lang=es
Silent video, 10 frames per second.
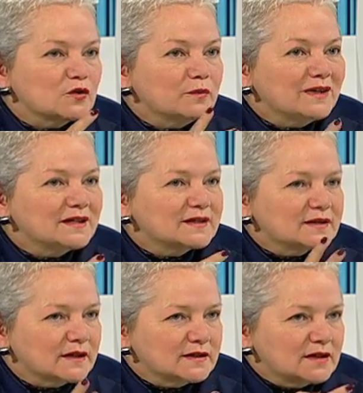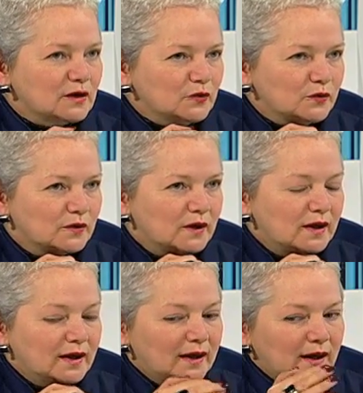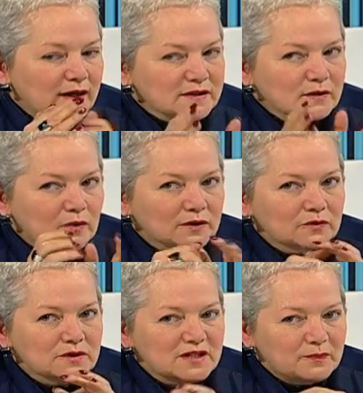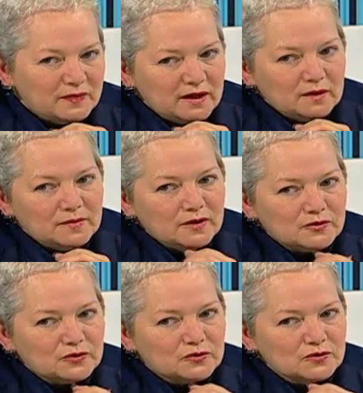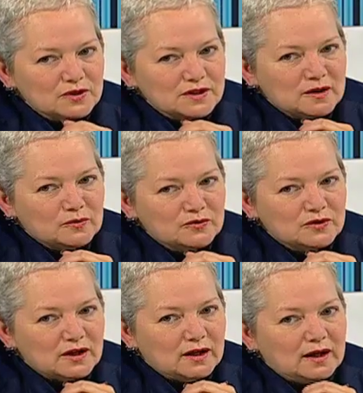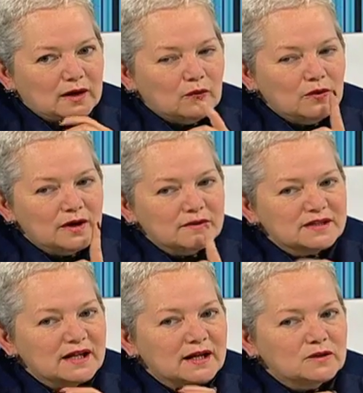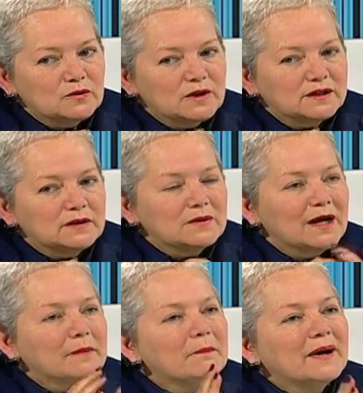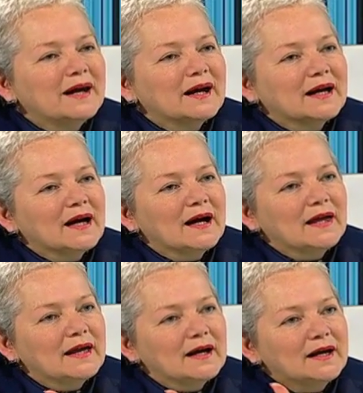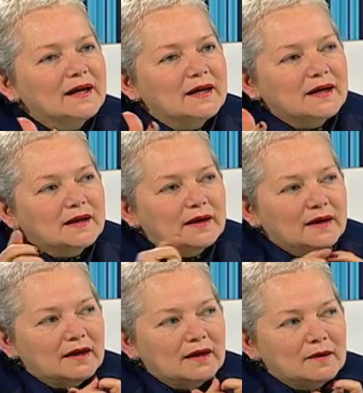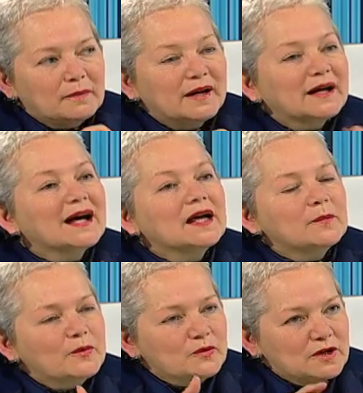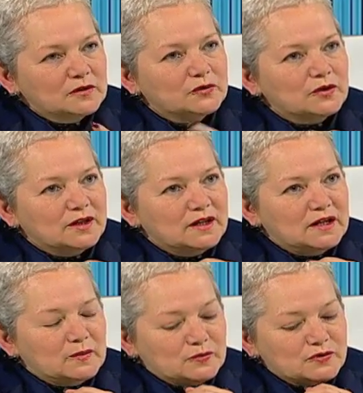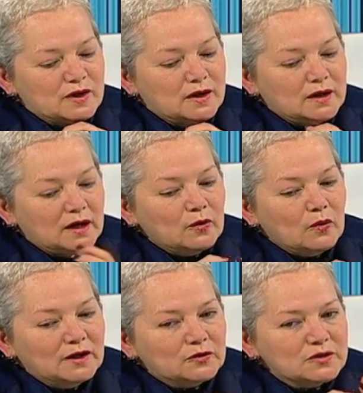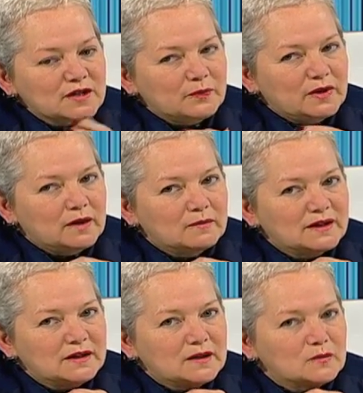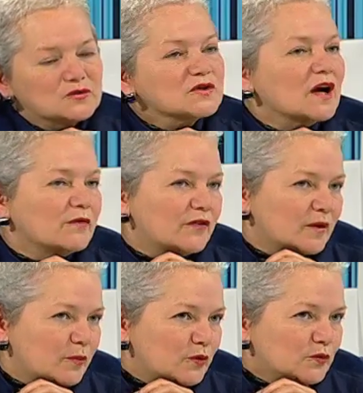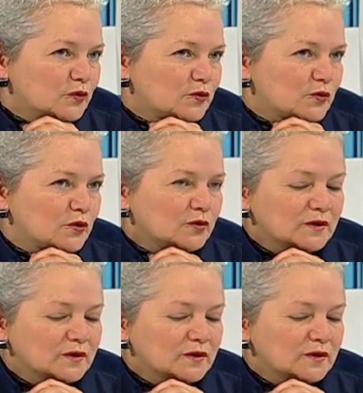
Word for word: bienestar y salud. Este 4 de septiembre nosotros hacemos eh, una vez al año una actividad para cada, eh, para cada proyecto que tenemos. El 4 de septiembre tenemos Café por un Futuro,